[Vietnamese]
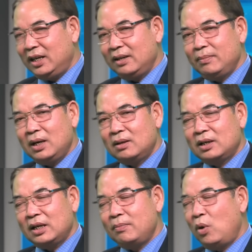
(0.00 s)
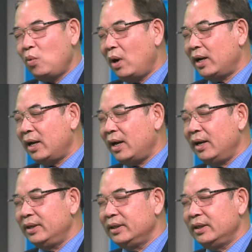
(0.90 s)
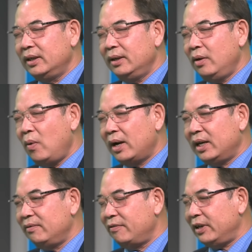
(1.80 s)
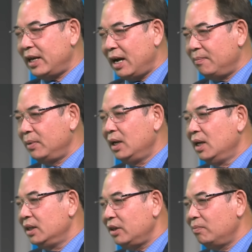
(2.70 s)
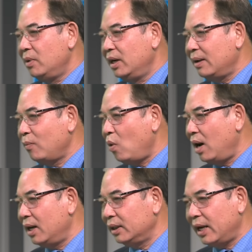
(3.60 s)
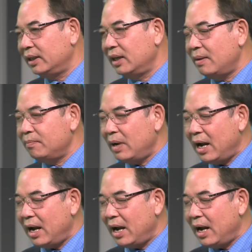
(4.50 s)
cái mức cái mối quan hệ giữa Hoa Kỳ và Việt Nam trong 10 năm qua kể từ năm